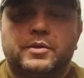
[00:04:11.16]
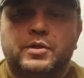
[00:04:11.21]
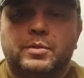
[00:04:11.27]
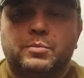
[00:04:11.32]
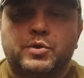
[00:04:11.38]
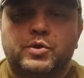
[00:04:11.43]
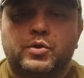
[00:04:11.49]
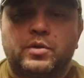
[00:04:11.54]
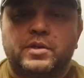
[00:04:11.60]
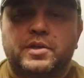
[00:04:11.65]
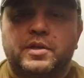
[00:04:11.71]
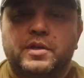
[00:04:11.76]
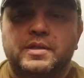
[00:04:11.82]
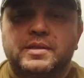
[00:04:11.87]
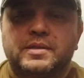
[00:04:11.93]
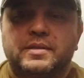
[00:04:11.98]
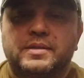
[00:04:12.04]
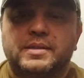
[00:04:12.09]
Чем еще
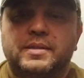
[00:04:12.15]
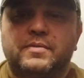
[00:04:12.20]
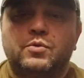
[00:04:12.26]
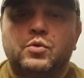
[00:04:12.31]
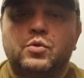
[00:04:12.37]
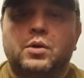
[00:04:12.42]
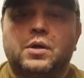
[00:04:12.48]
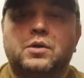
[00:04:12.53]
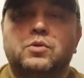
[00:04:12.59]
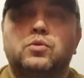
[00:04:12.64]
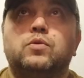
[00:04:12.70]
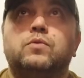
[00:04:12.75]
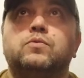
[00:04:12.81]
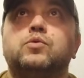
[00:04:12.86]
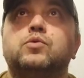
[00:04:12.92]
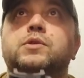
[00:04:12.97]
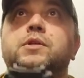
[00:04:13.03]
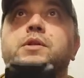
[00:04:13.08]
интересно цевье, оно
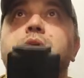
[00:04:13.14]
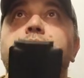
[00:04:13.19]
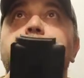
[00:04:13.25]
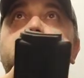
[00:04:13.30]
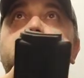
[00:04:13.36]
внутри